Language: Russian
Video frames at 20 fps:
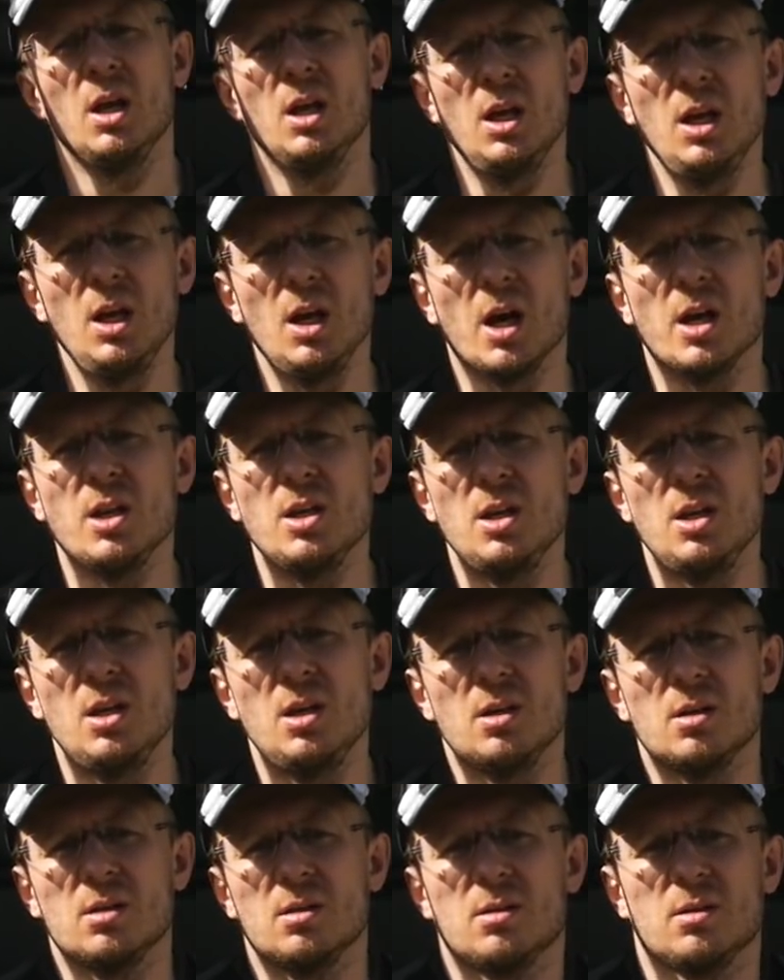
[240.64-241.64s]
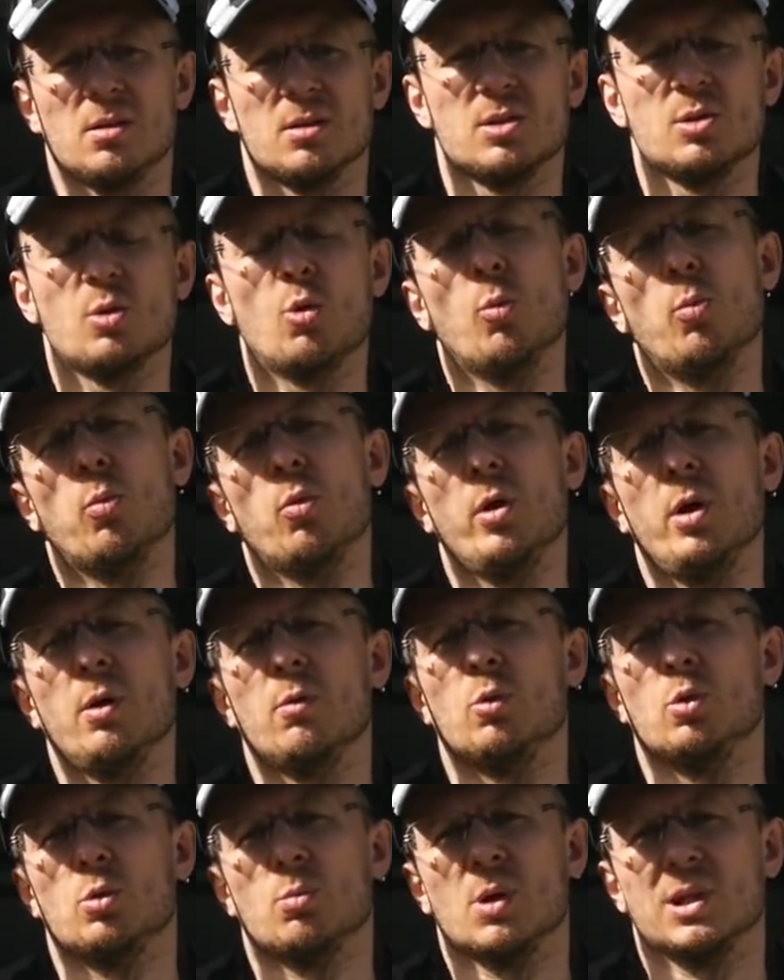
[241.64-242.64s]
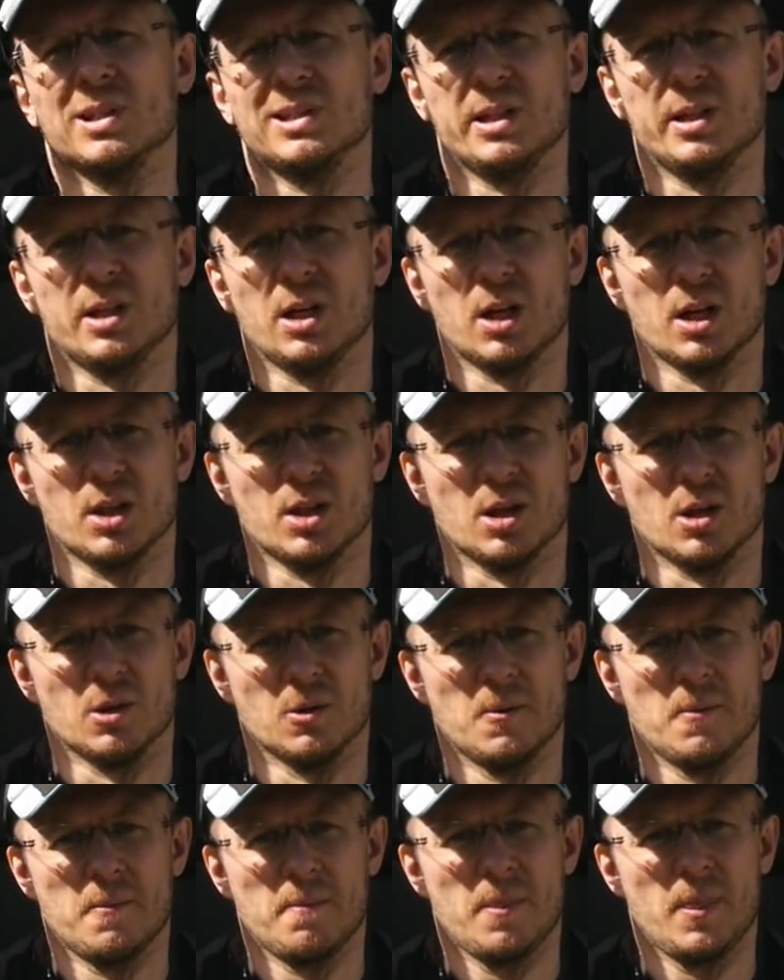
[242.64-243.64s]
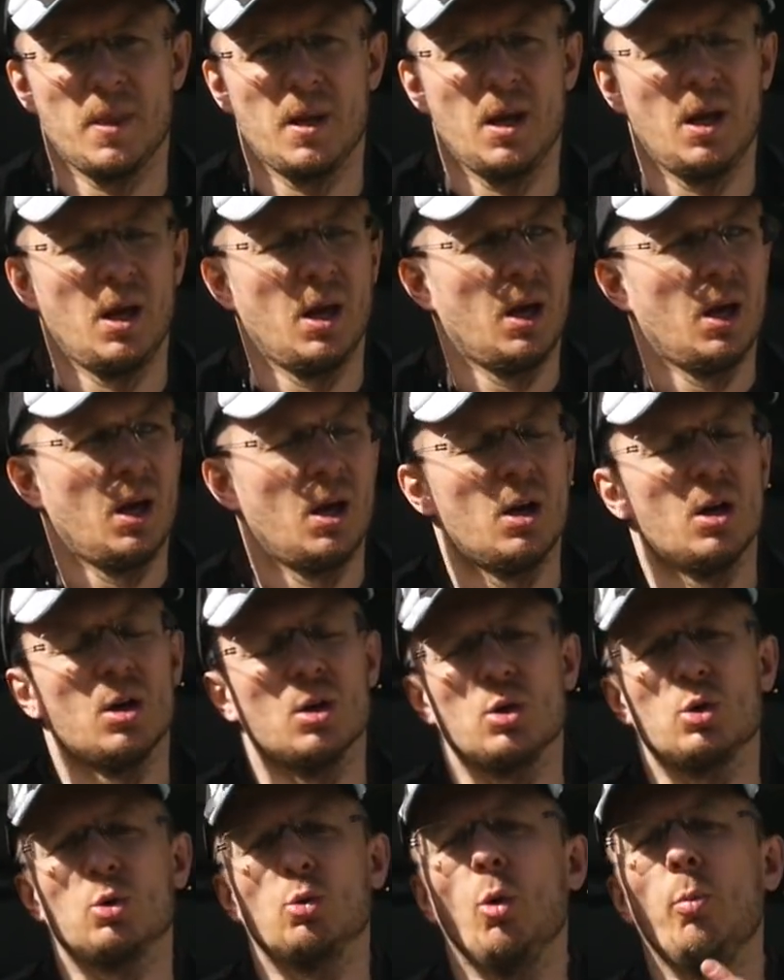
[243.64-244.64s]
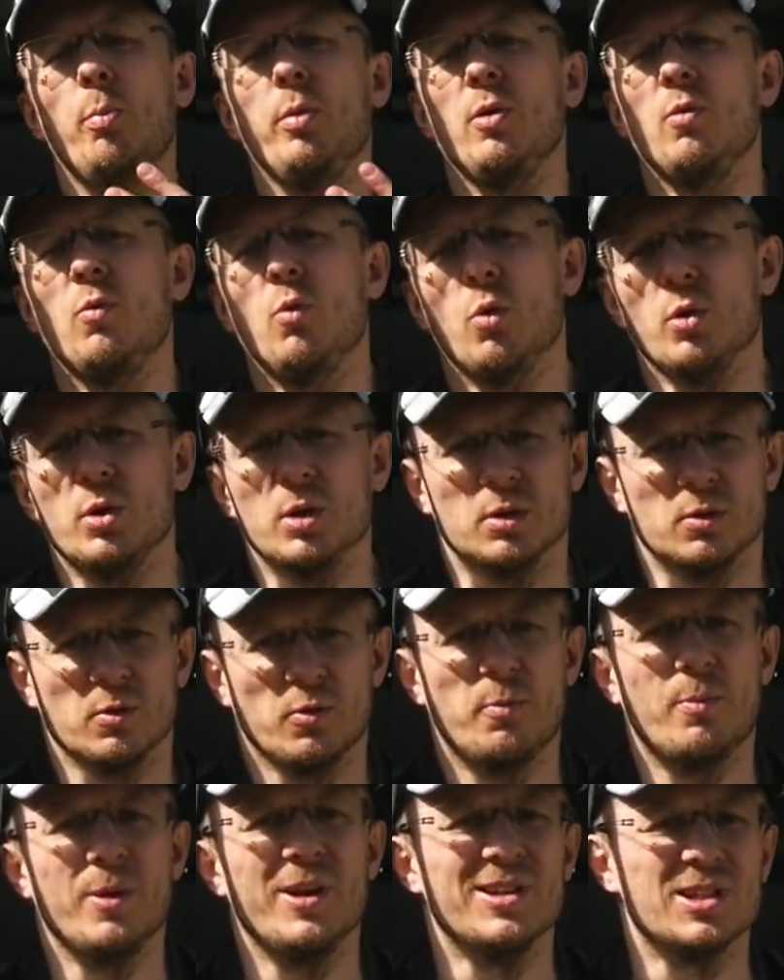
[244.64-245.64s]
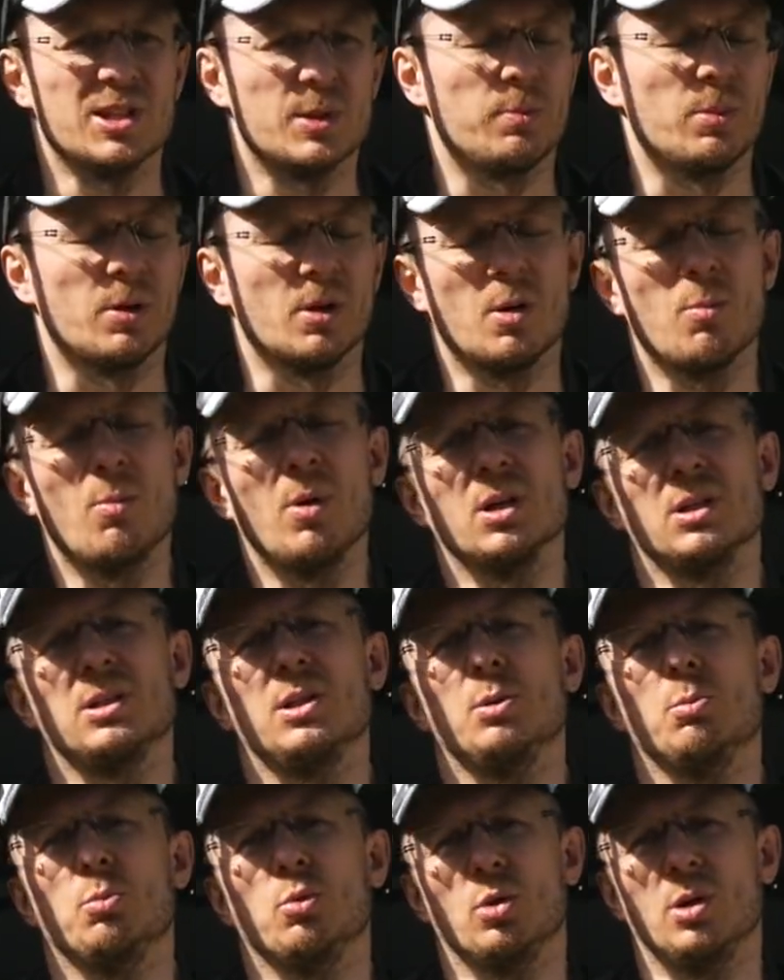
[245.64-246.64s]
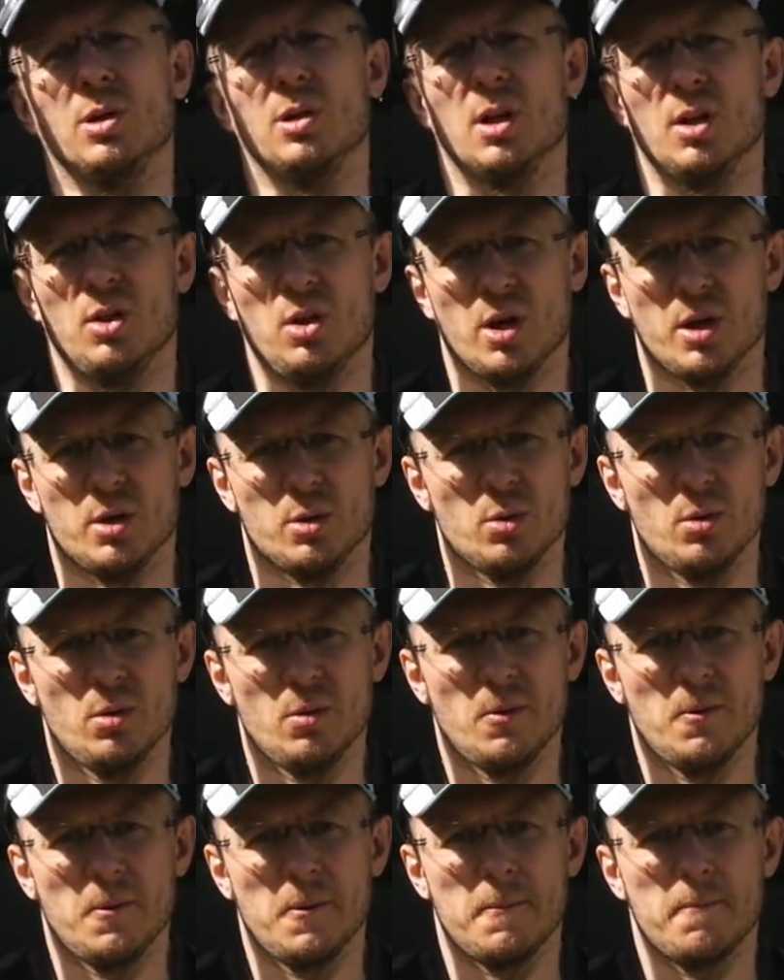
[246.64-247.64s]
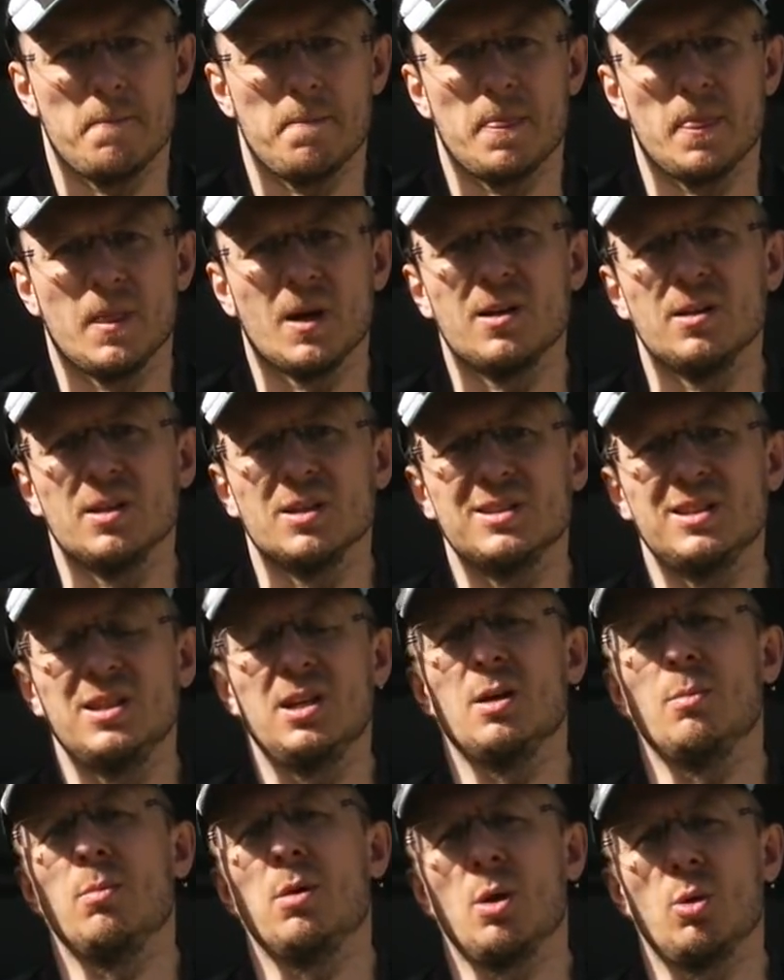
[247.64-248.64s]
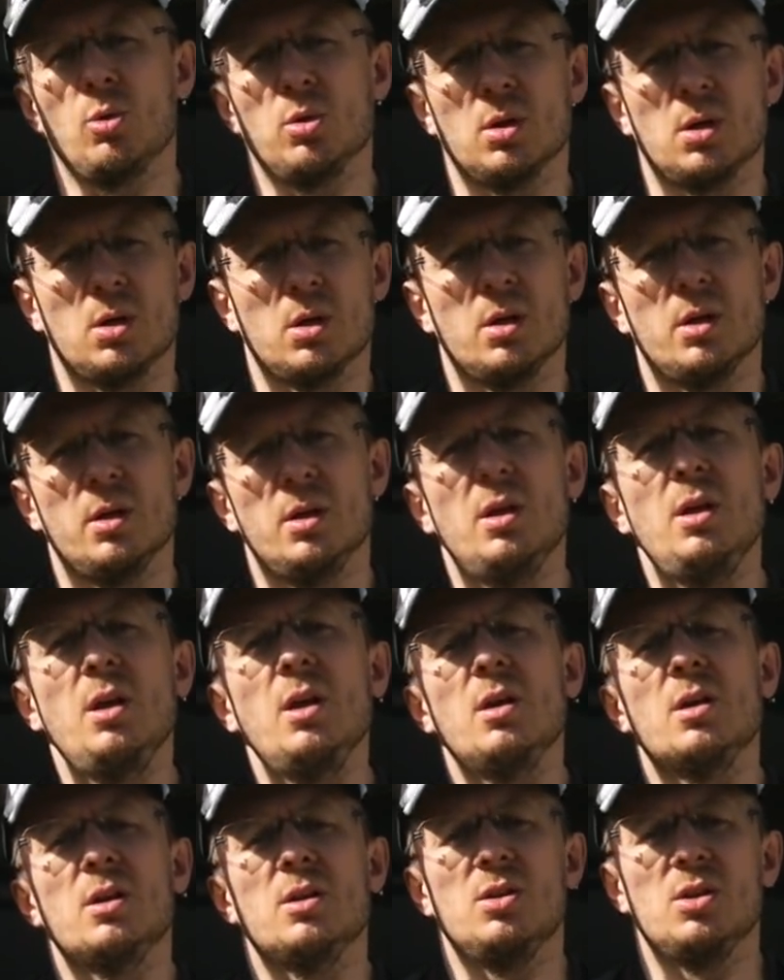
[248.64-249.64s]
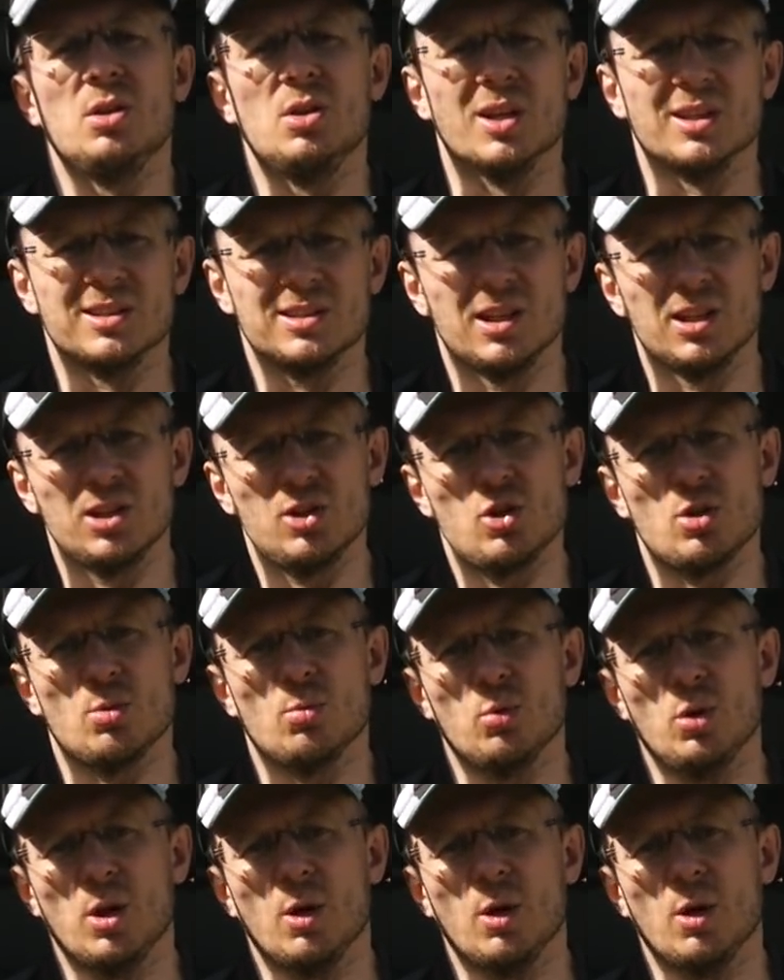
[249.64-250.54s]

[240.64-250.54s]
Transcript: и они закупоривают масляный канал. Что приводит, в принципе, к масляному голоданию на холостых оборотах и недостаточному